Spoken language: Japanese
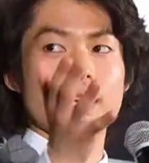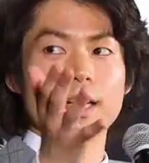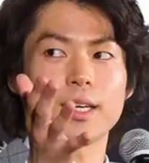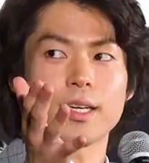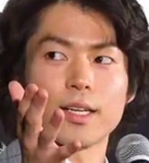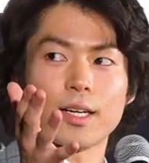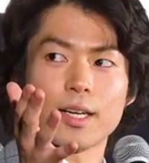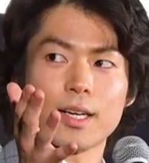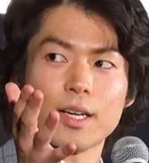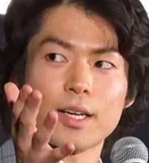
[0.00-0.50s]
エ
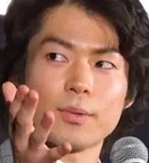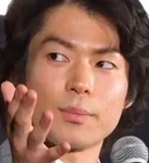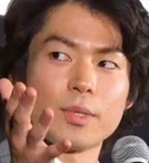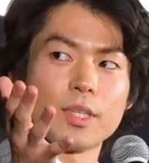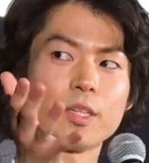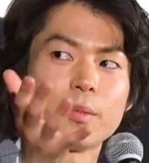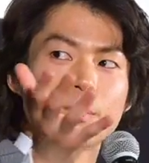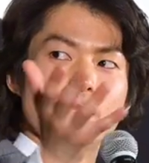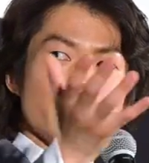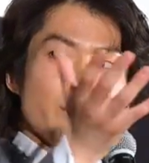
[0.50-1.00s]
界から
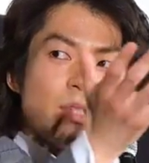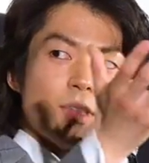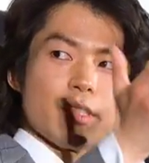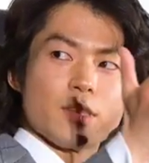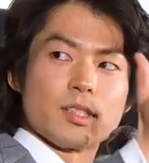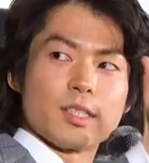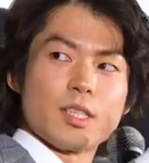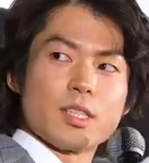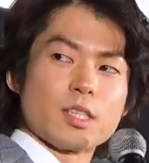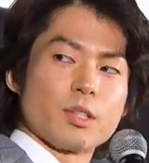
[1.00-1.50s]

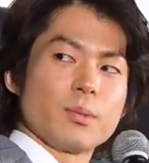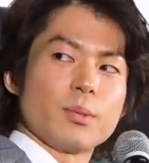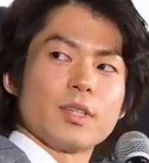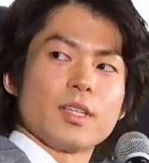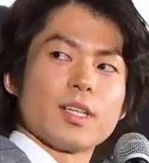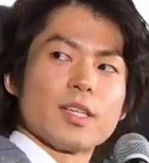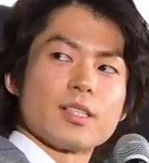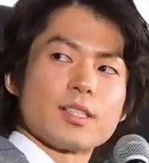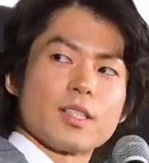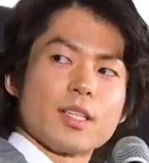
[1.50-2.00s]
フィリップ・ミルズ先生を
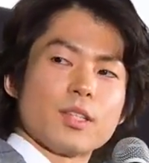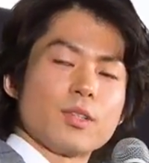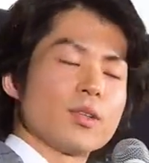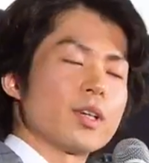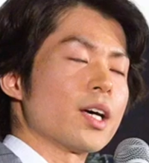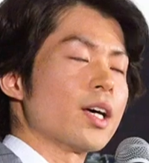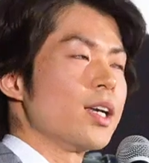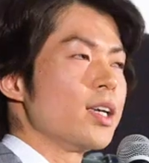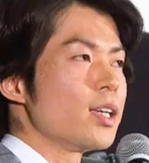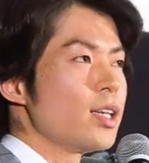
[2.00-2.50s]

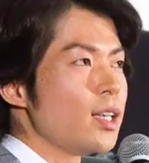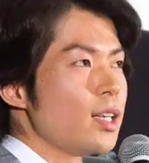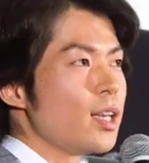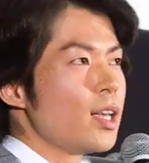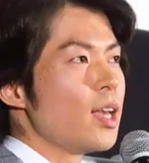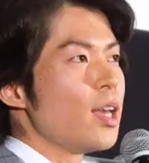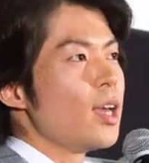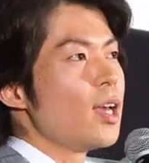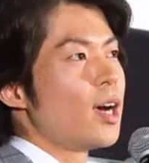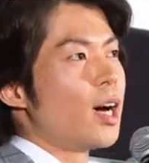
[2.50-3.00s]
フィギュアスケート界に
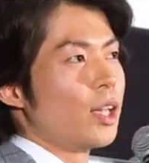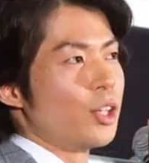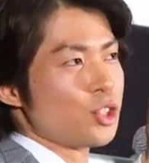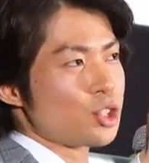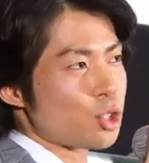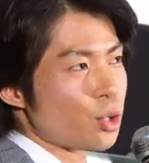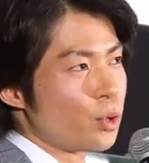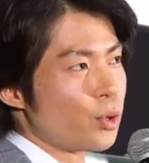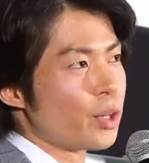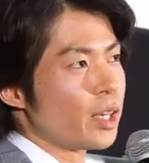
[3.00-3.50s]
あの
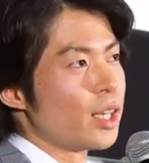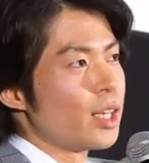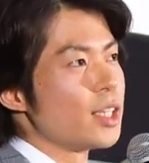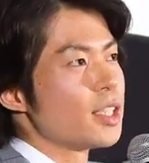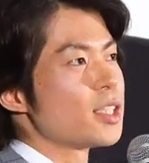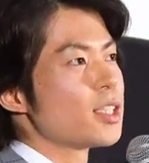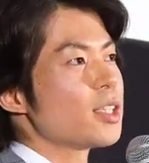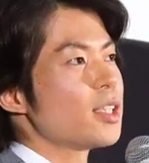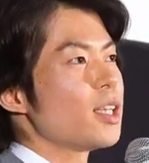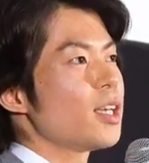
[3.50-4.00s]
招
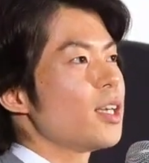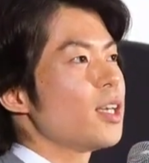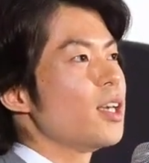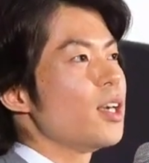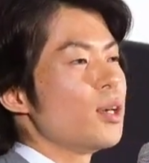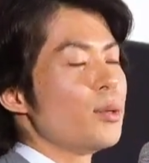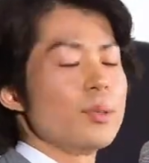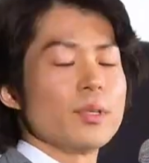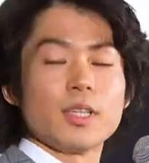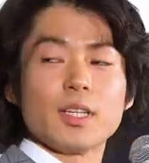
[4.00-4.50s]
聘して
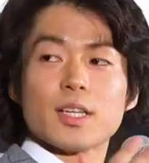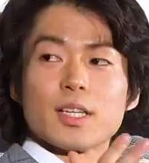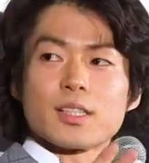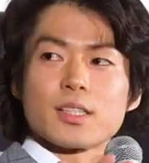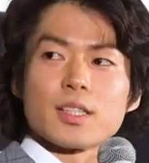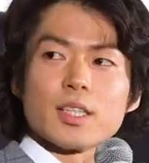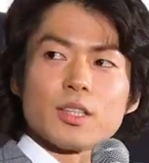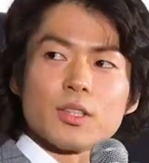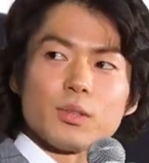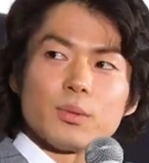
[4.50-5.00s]

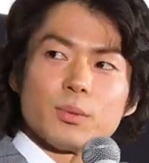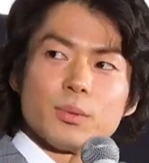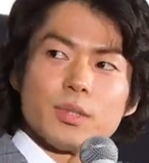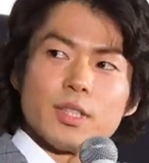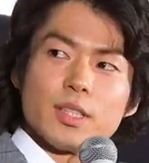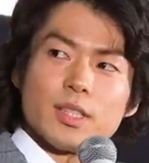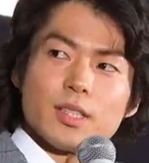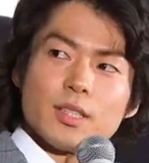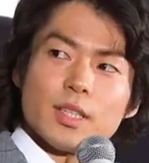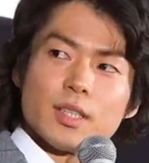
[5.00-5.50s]
フィギュアスケートの
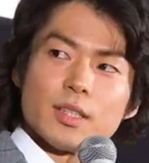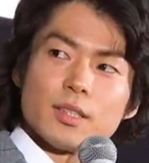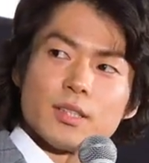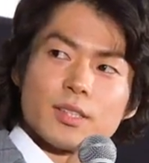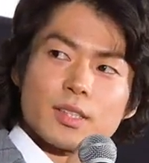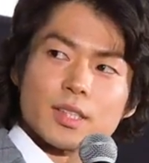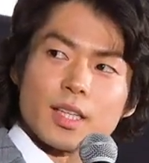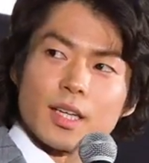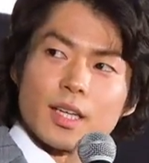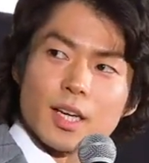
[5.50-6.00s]
振り
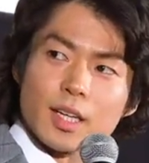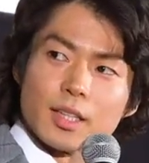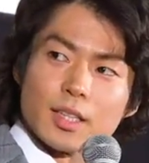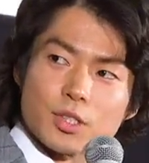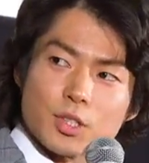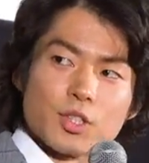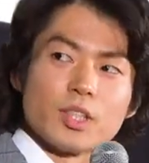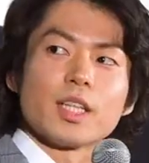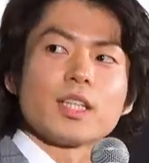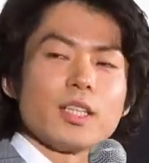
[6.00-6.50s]
付け家に
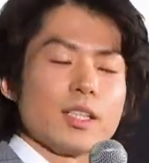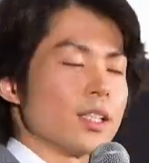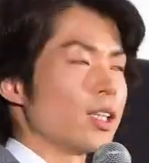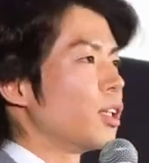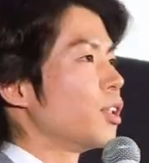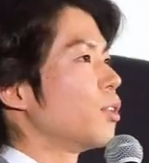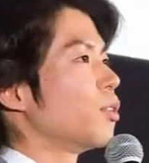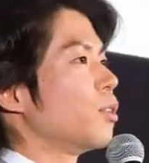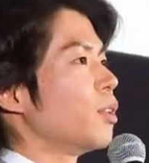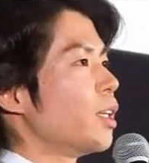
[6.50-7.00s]
育て
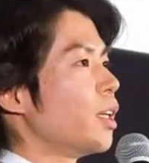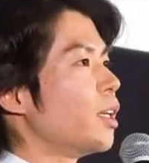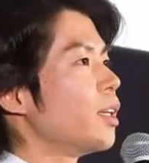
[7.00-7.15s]
た人